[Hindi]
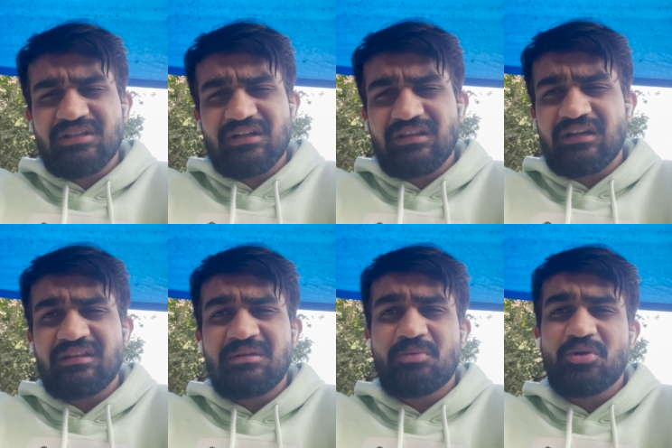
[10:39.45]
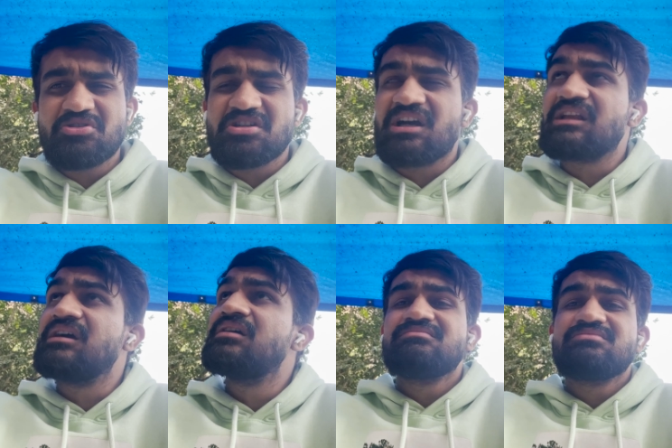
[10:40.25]
सरदर्दी बहुत ज़्यादा
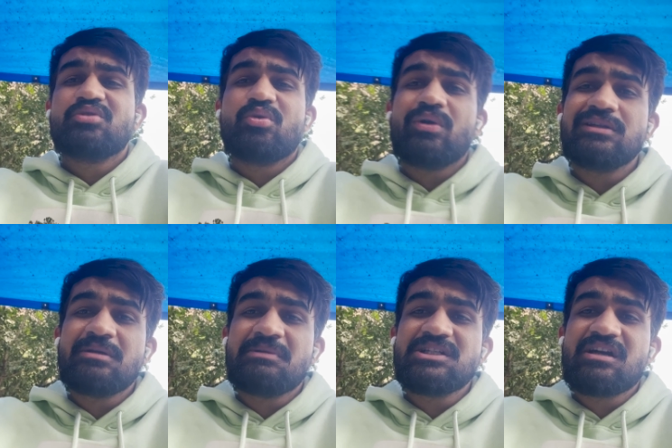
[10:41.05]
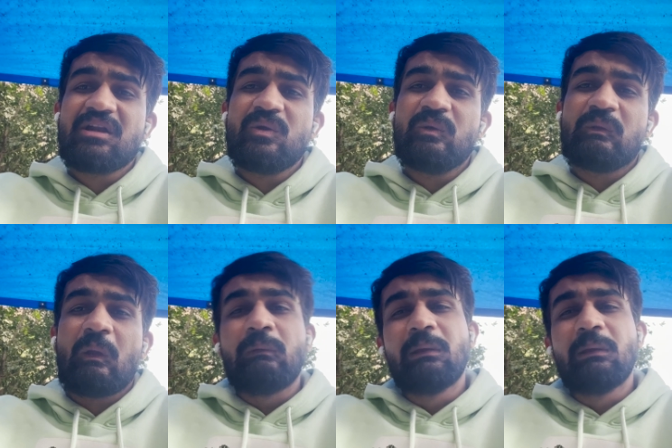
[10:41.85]
थोड़े से मज़े कर लो होते